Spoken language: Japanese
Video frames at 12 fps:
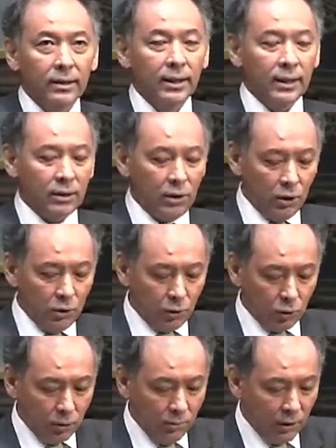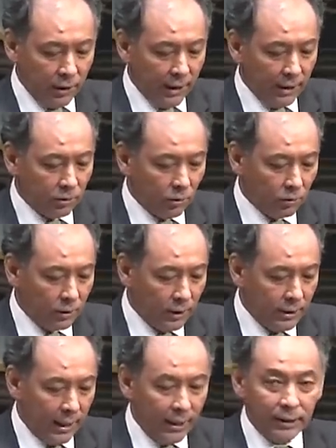なんていうことも批判の論
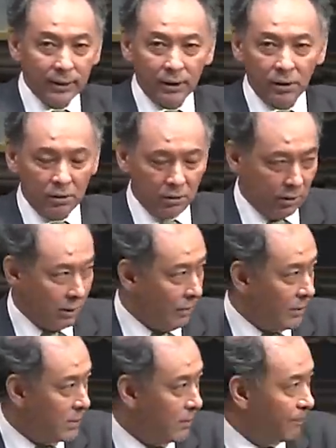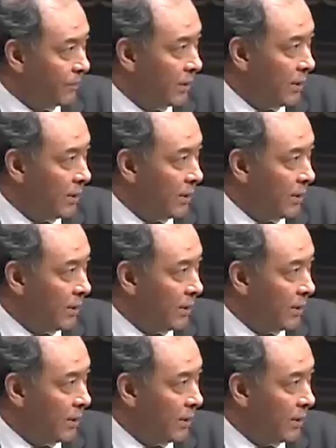点に入ってたというふうに言われます。